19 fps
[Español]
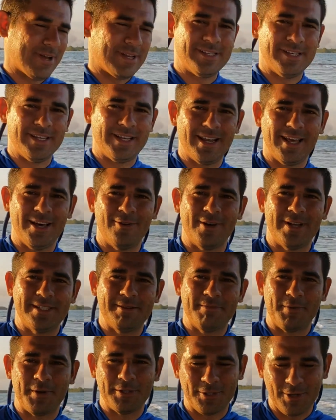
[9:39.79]
que sí, claro que
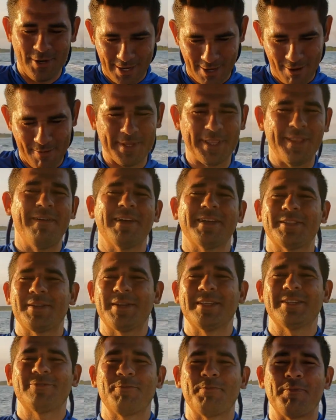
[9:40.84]
sí. Por eso le recomendaba que
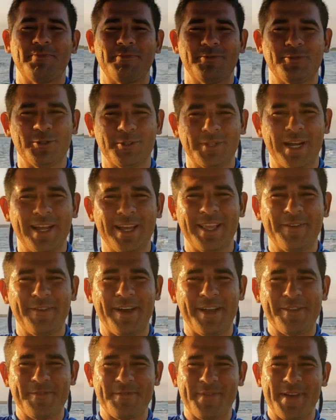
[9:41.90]
traigas tu traje de baño.